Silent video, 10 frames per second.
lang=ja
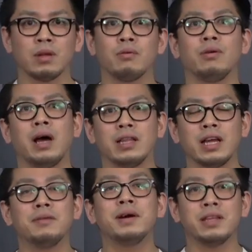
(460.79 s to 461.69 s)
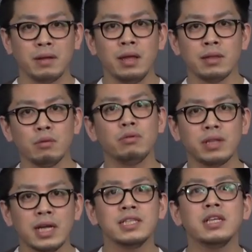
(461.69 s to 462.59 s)
これ当たり前だよね外に
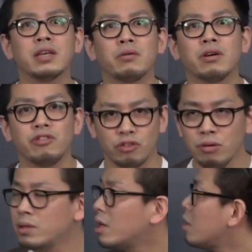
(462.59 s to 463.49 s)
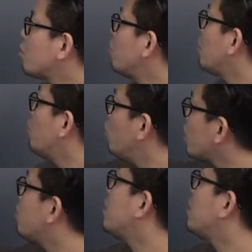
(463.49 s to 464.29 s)
出してなきゃおかしいでしょだから今回もう一回